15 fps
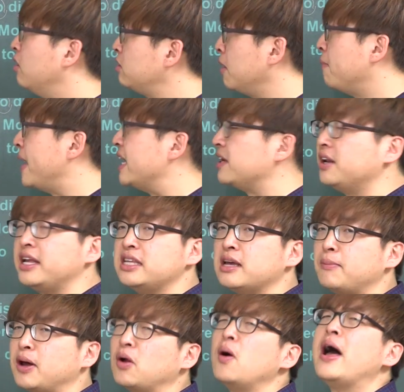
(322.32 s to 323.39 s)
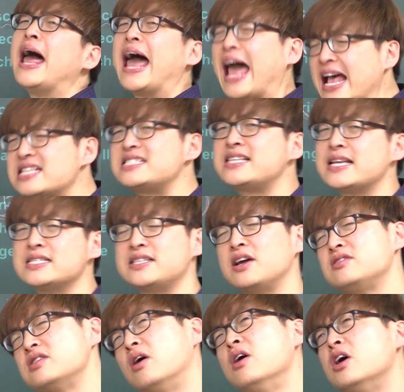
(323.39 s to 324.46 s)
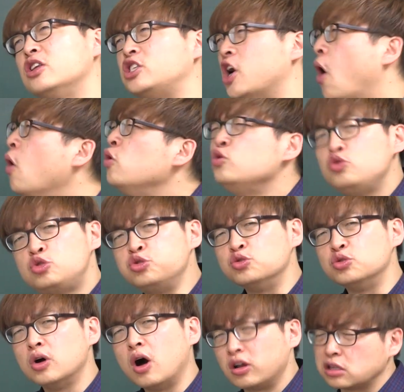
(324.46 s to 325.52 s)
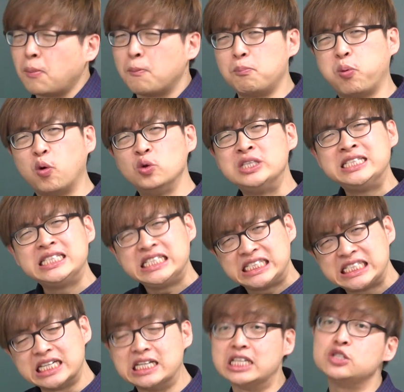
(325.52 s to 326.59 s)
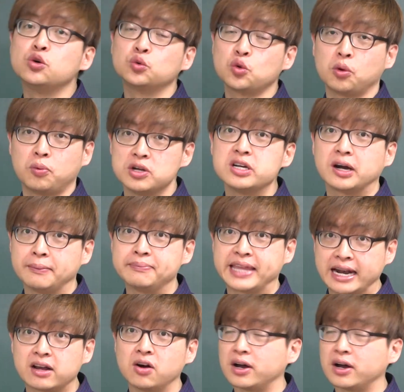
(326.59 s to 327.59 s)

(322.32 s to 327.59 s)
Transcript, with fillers: 어떤 발견했냐 바로 에센스 여기서 정수 어떤 본질 이 정도로 번역하면 될 것